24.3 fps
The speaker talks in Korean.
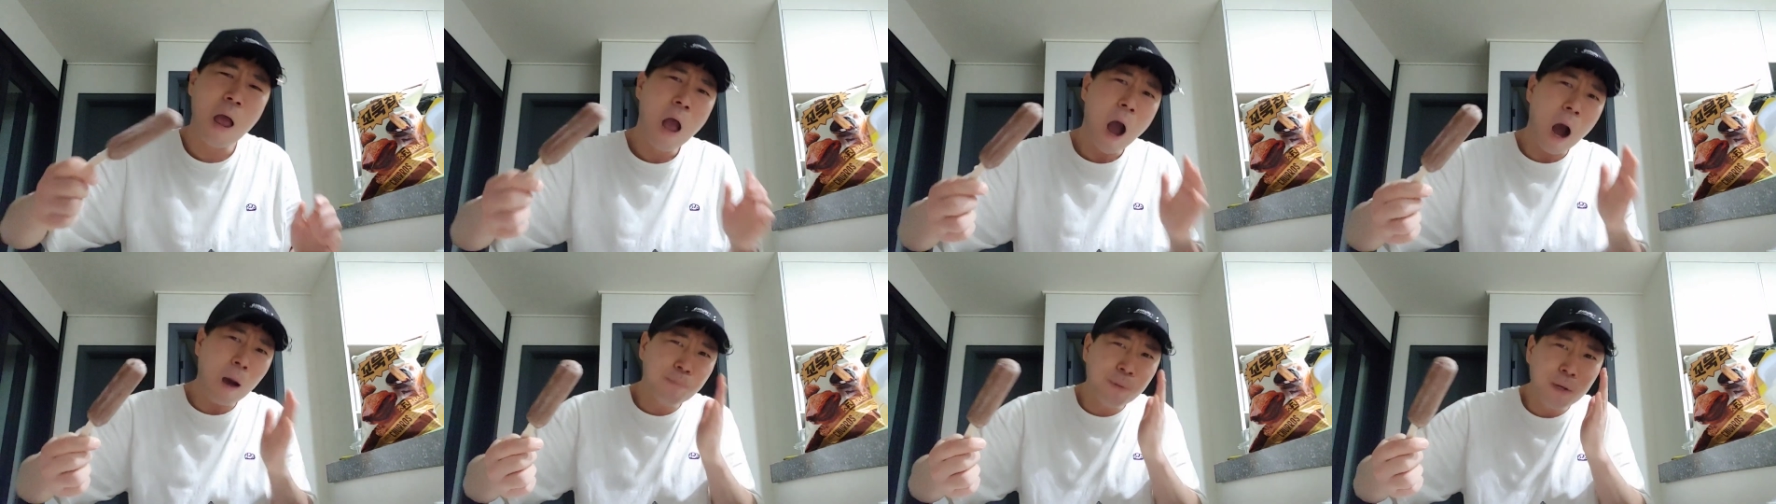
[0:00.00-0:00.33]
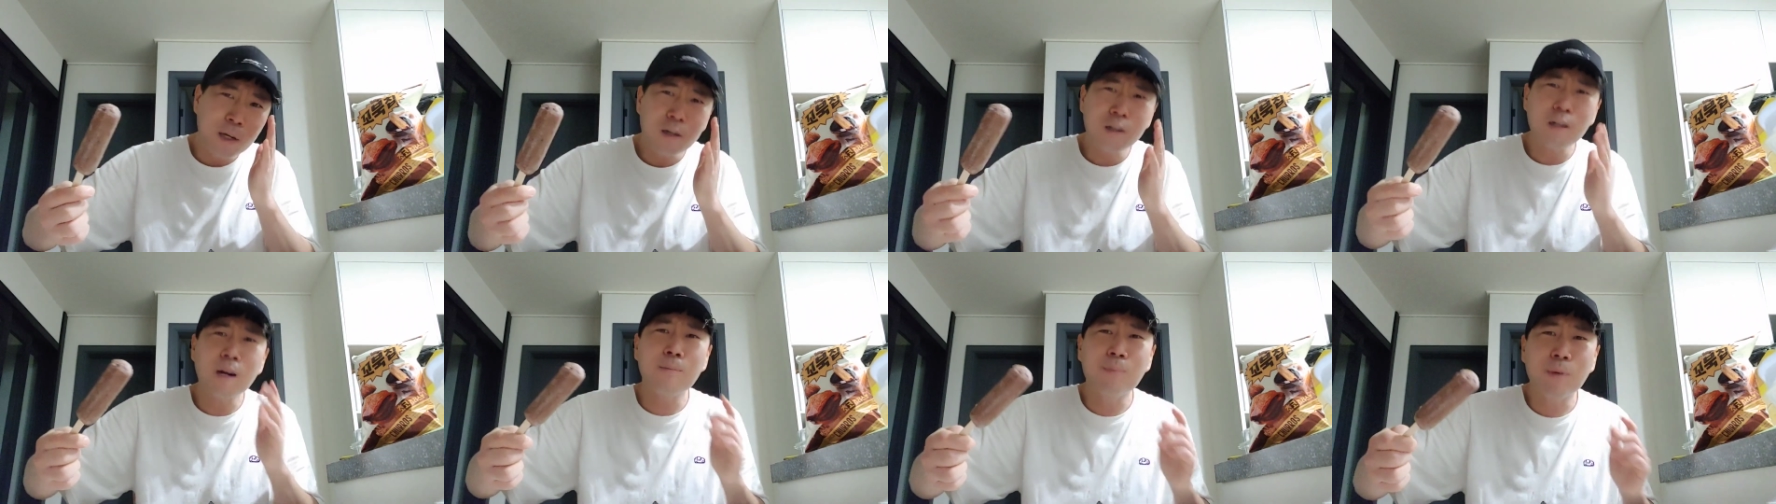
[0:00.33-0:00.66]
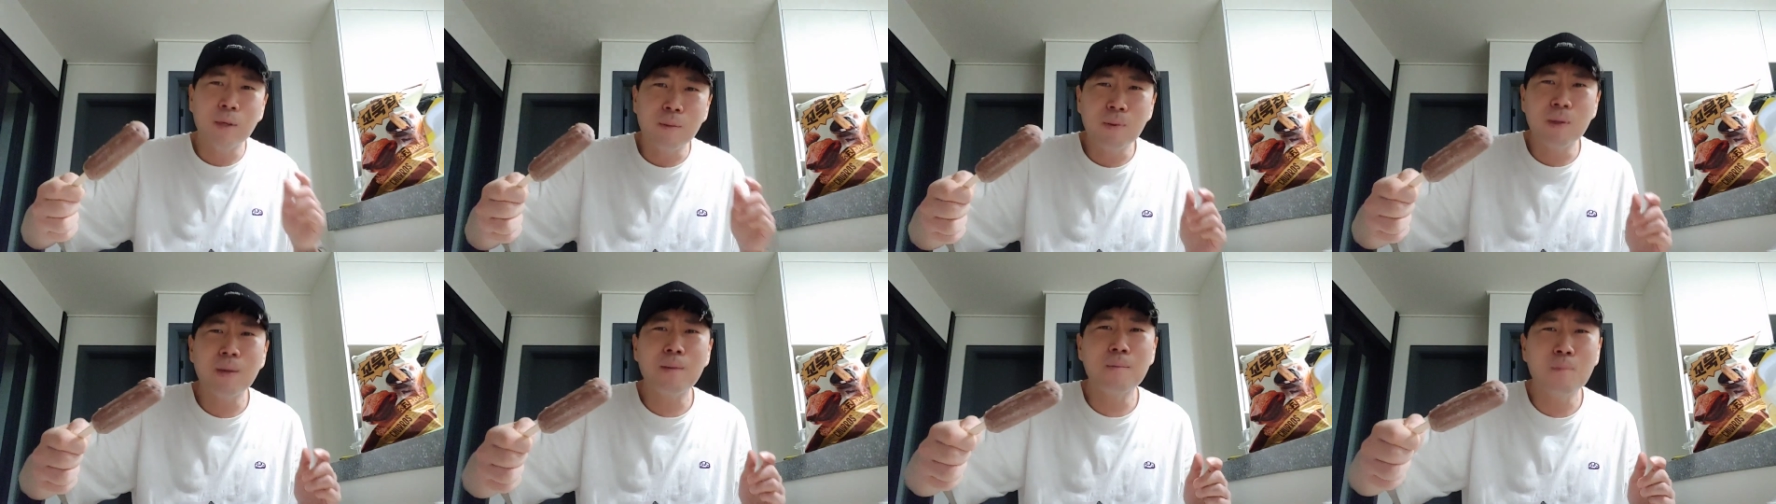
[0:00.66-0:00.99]
아 빙그레
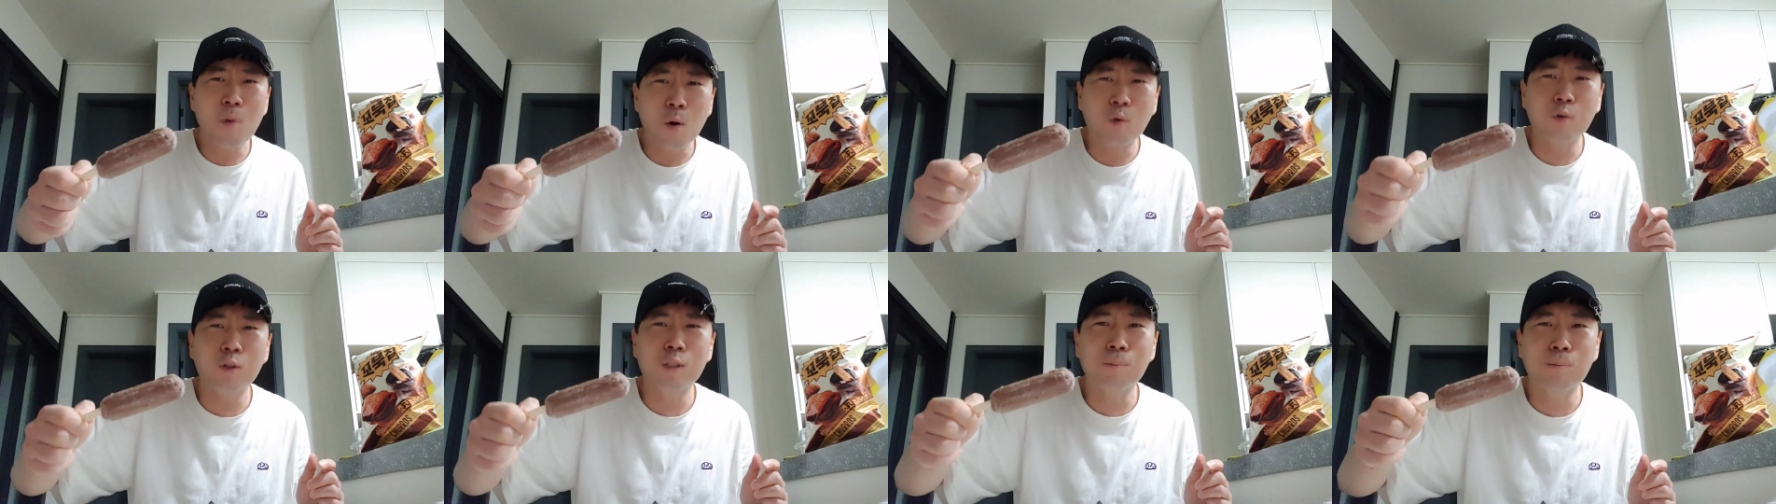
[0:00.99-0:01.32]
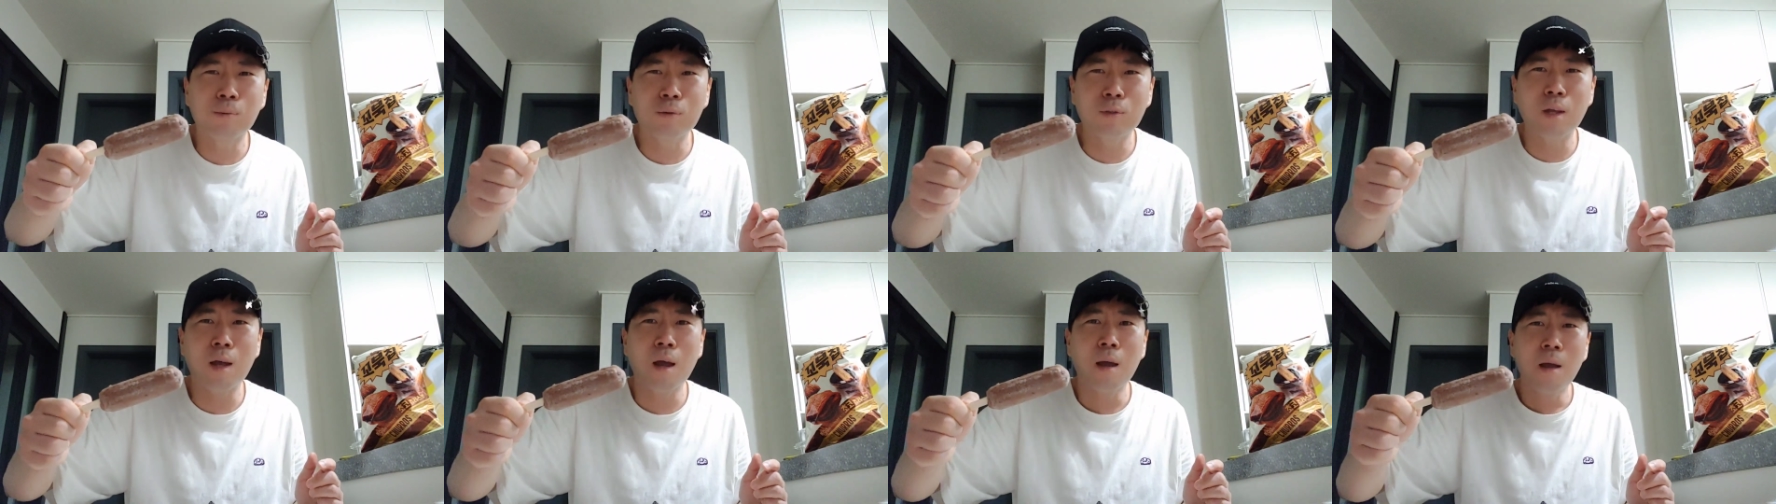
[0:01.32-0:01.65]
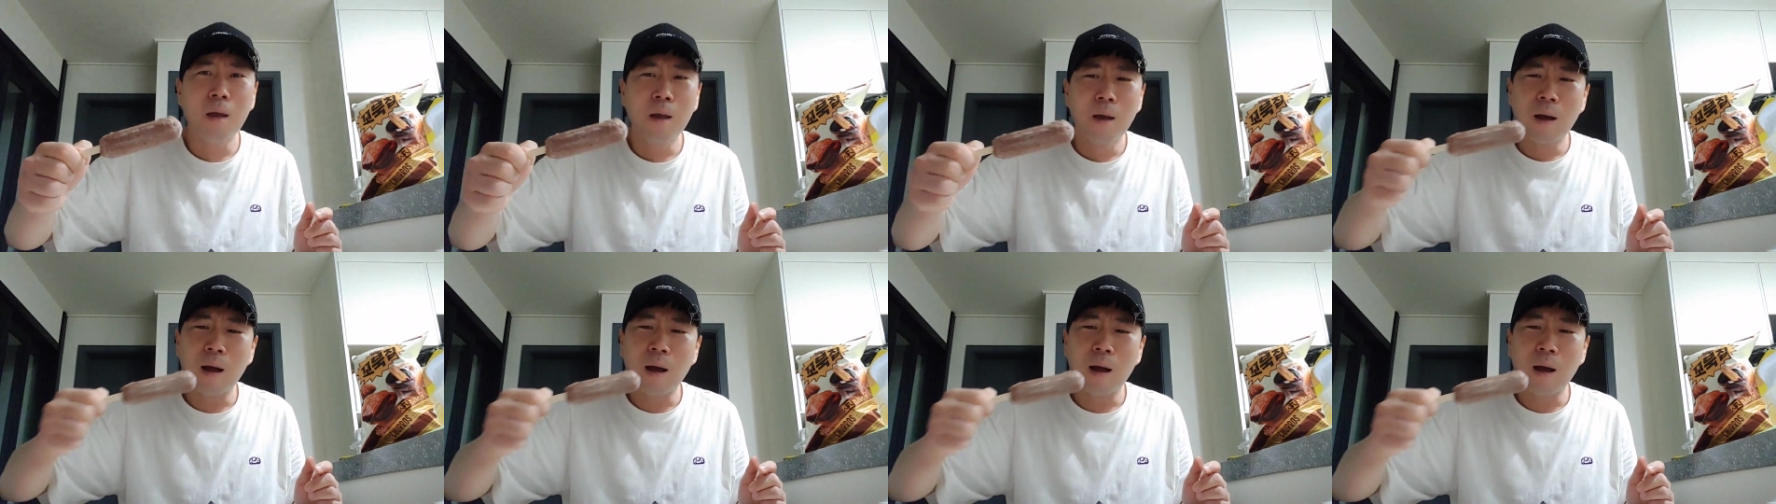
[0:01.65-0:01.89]
비비빅 먹고 싶은데